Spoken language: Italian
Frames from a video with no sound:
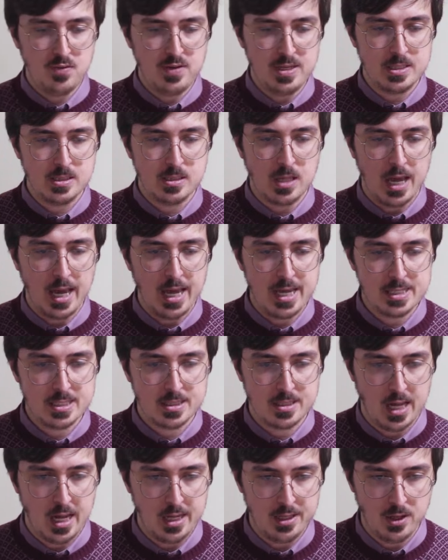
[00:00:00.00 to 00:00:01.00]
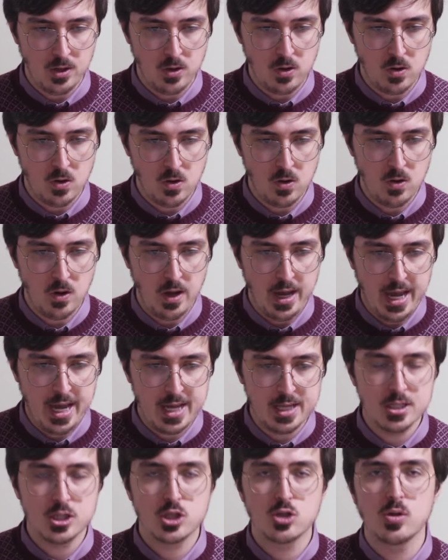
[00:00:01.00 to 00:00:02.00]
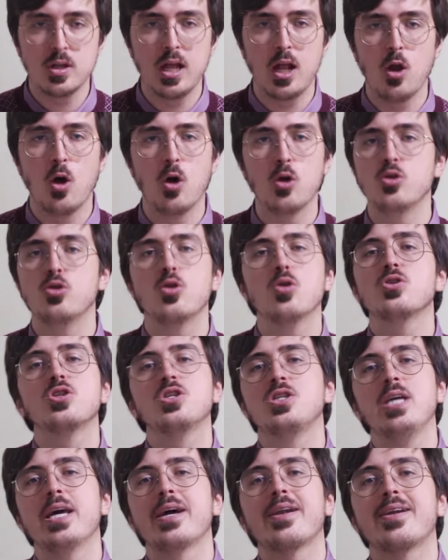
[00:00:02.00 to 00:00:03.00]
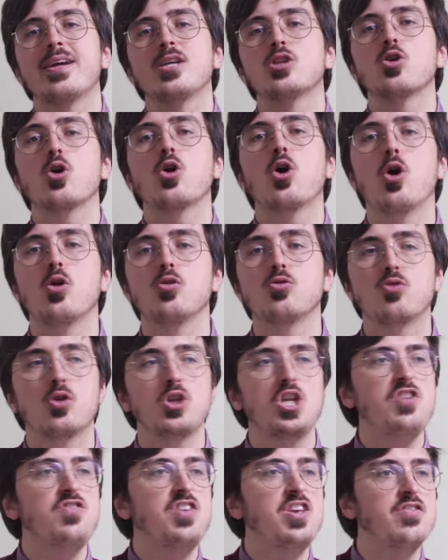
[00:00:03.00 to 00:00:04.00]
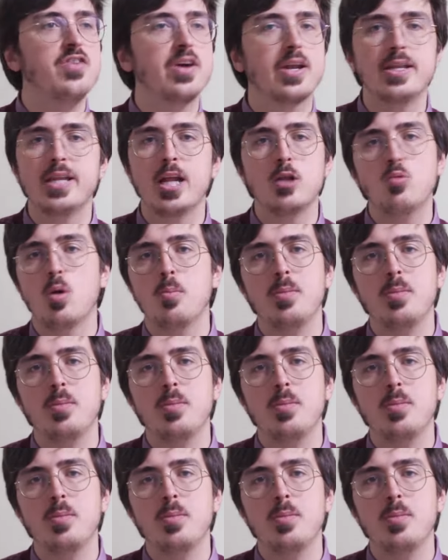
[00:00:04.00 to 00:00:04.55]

di vista estetico, Enzo Dalò non si è reso conto di vivere nel